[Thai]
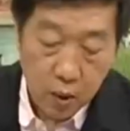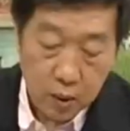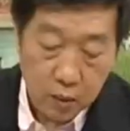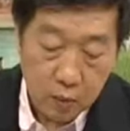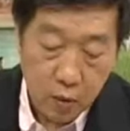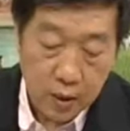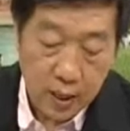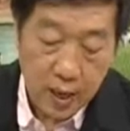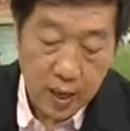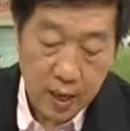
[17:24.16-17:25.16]
พวกพวก
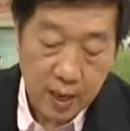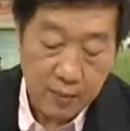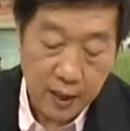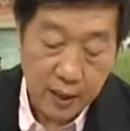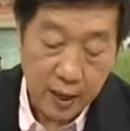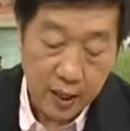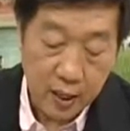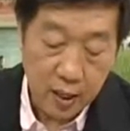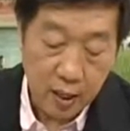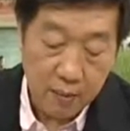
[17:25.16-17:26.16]
นี้นะครับเด็กๆ
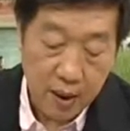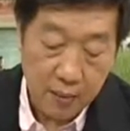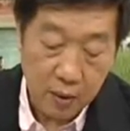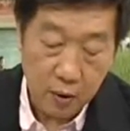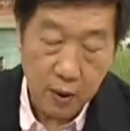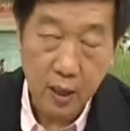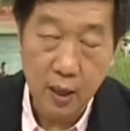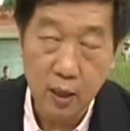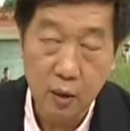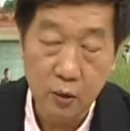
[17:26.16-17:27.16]
ที่เกิดมาบางคน
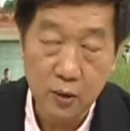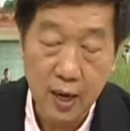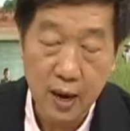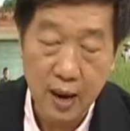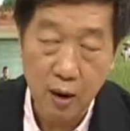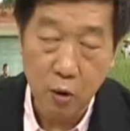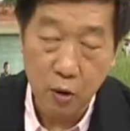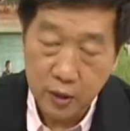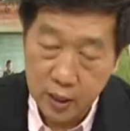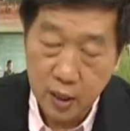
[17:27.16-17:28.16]
นี่กระดูกสันหลัง
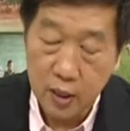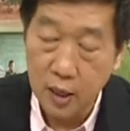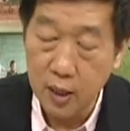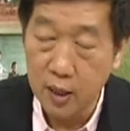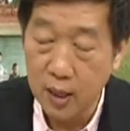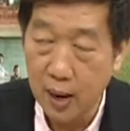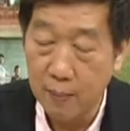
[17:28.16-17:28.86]
คดนี่ก็เยอะ